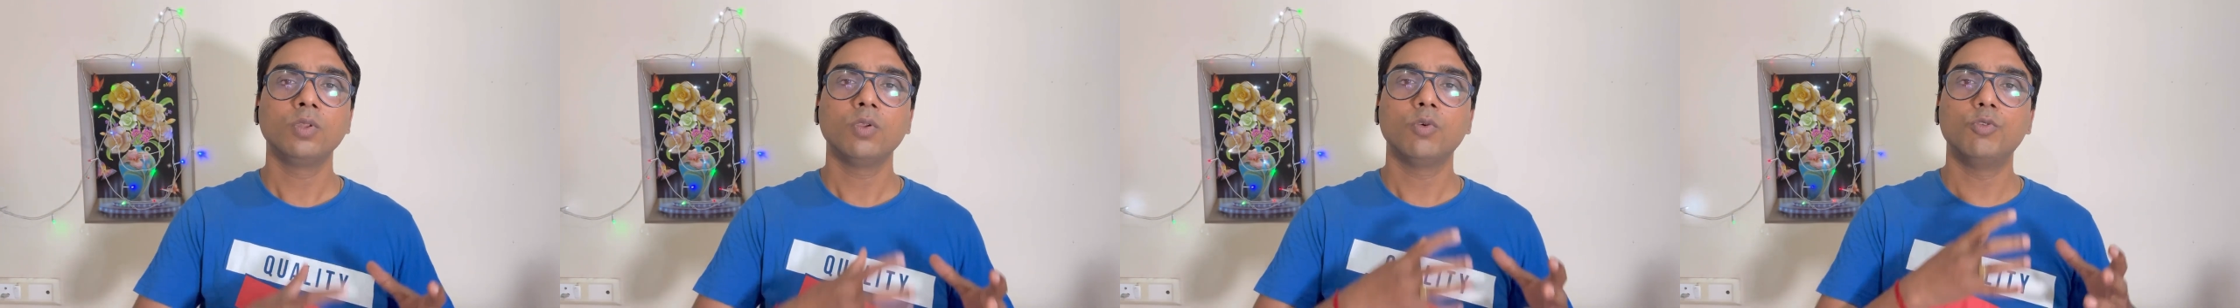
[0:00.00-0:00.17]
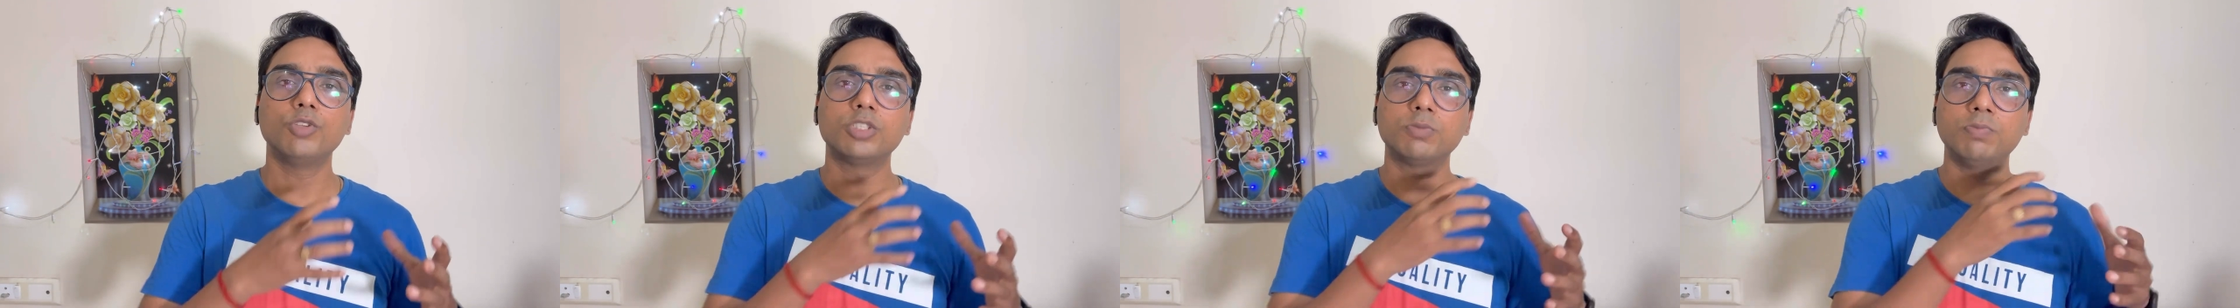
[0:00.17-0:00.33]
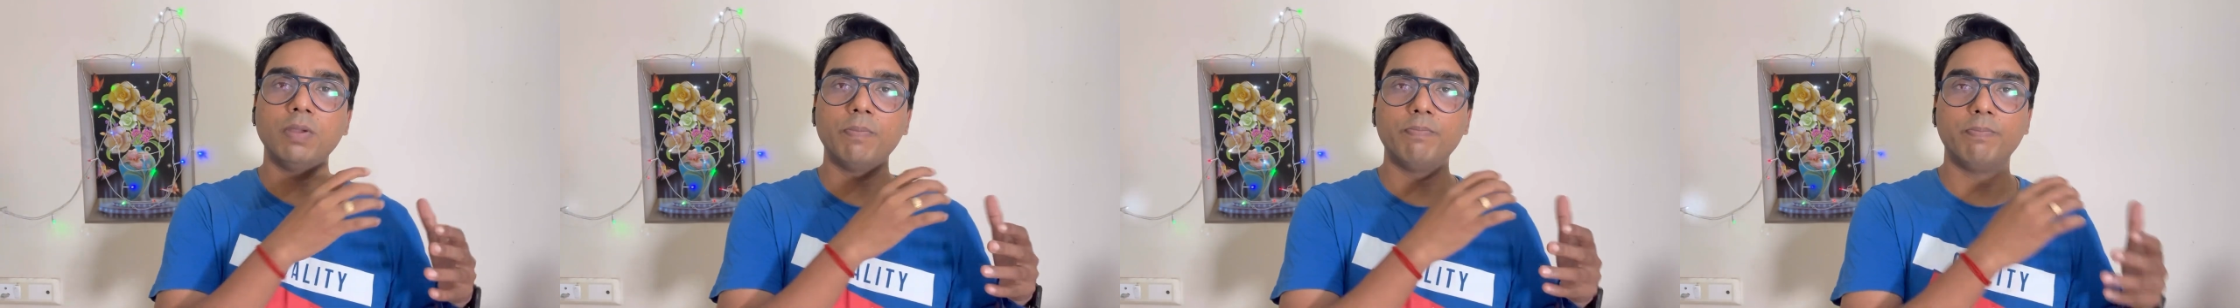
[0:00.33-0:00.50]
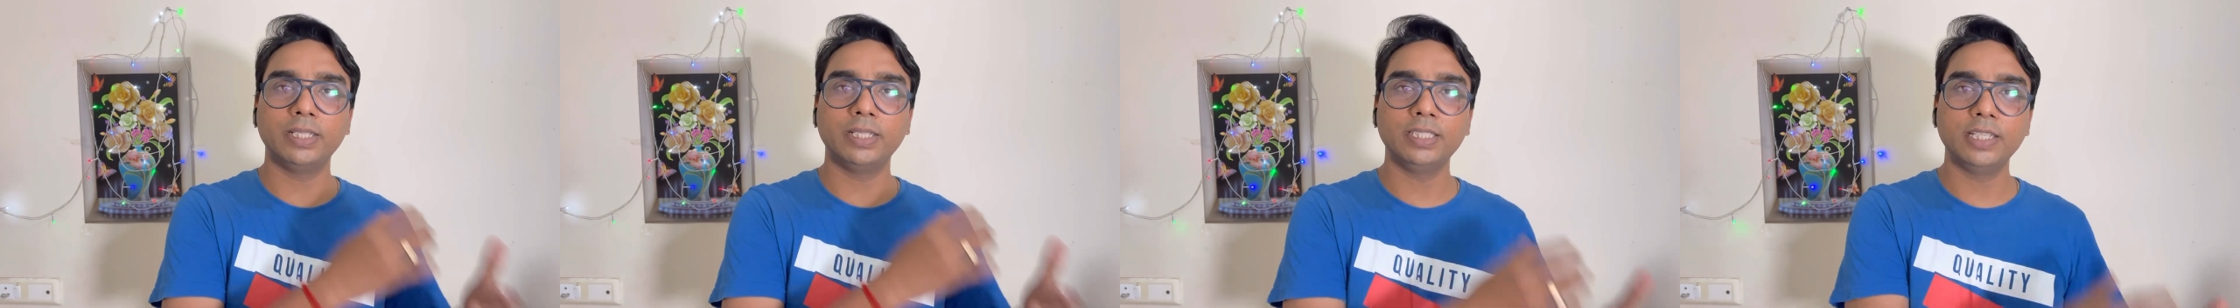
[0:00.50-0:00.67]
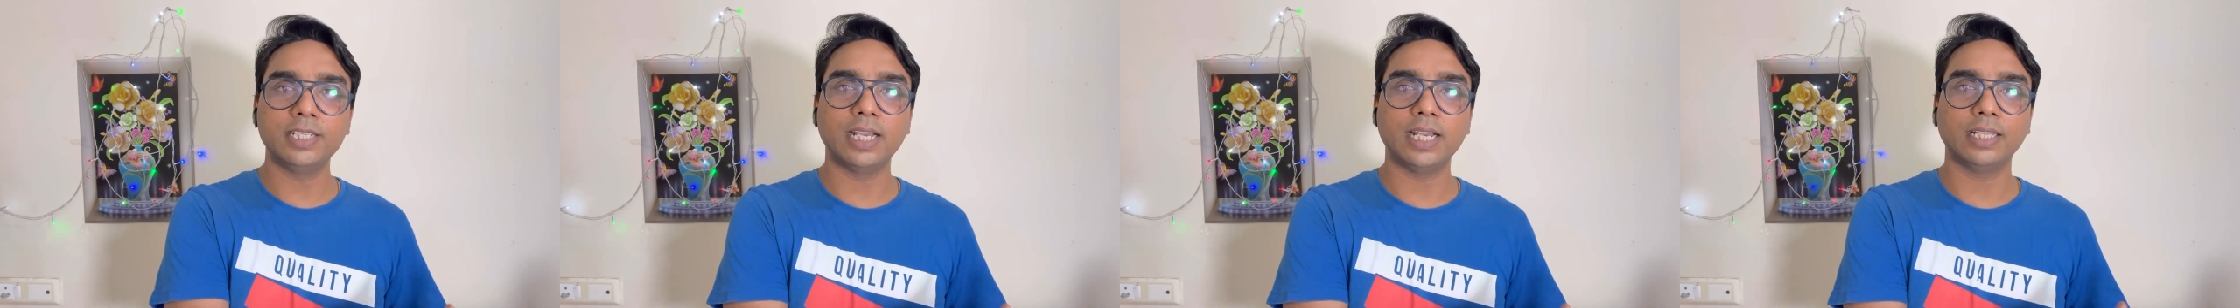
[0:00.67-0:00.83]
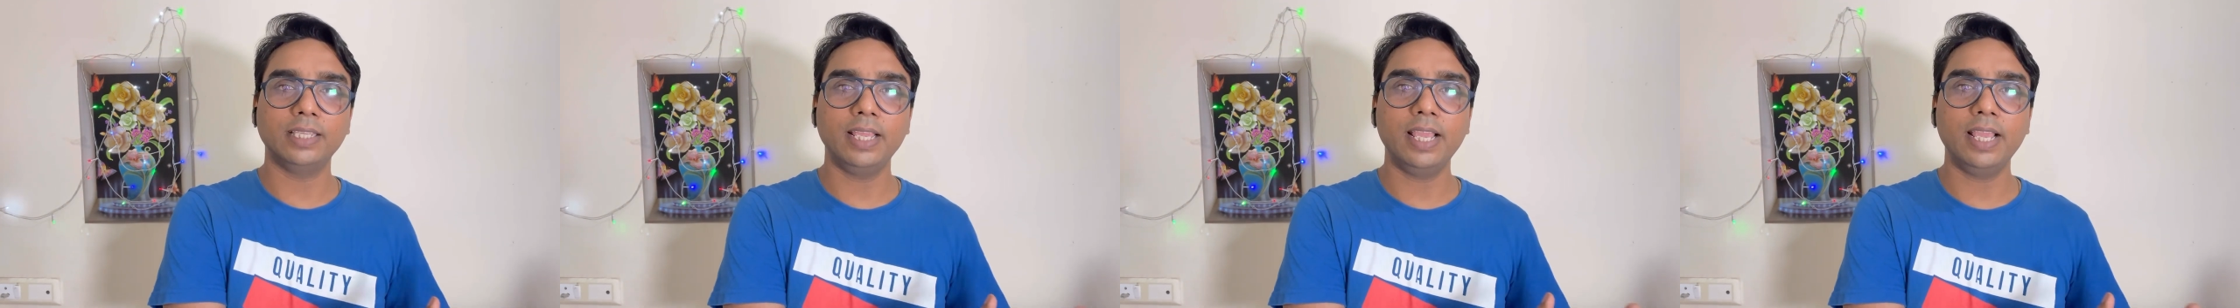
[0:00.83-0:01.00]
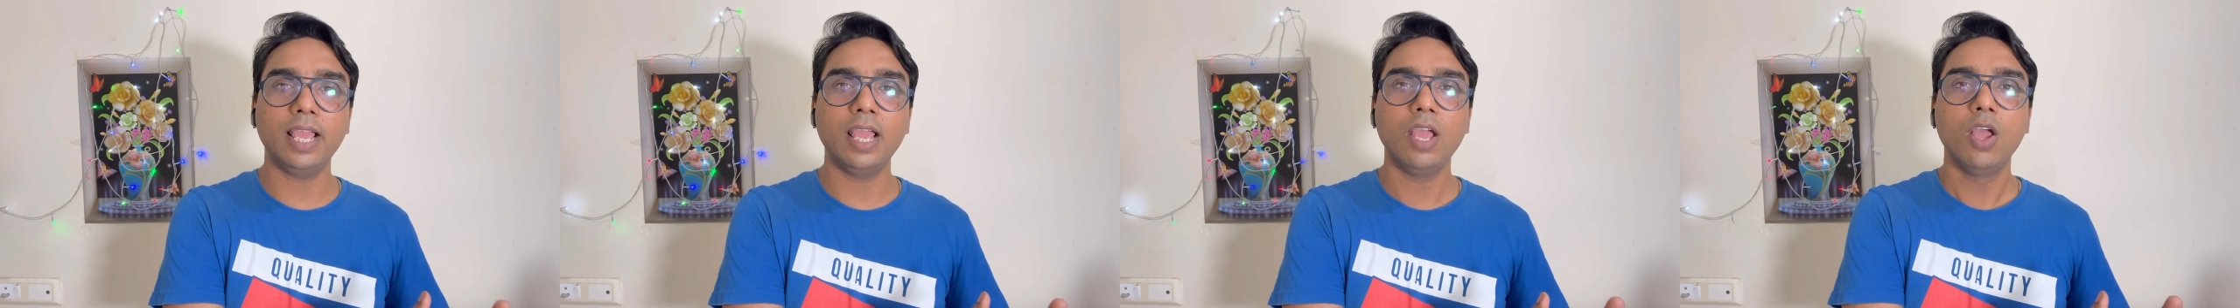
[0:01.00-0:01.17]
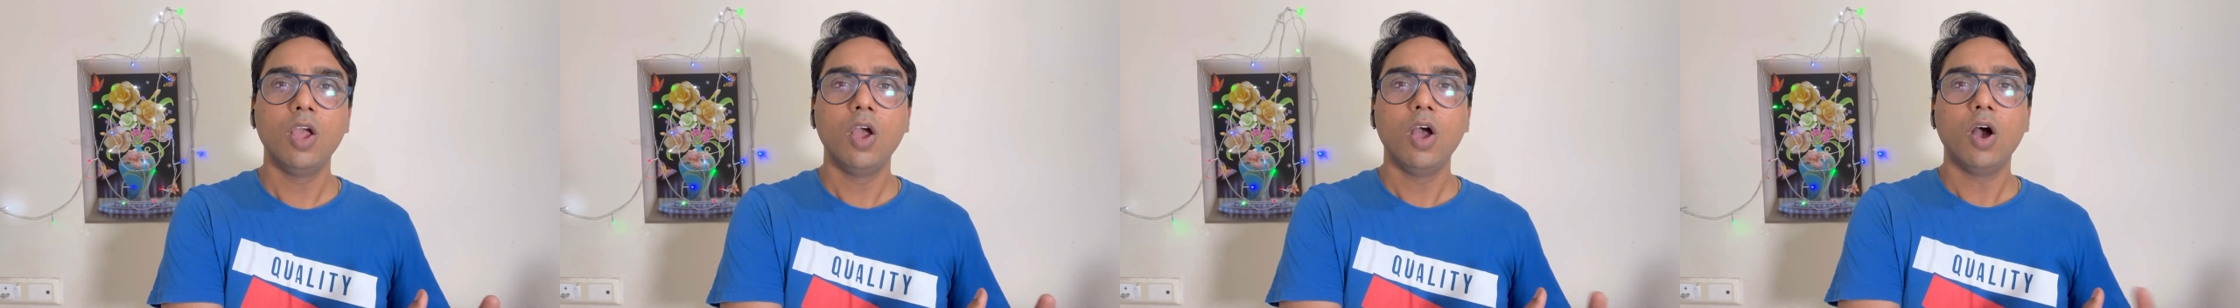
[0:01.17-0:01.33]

उसमें बंध जाती है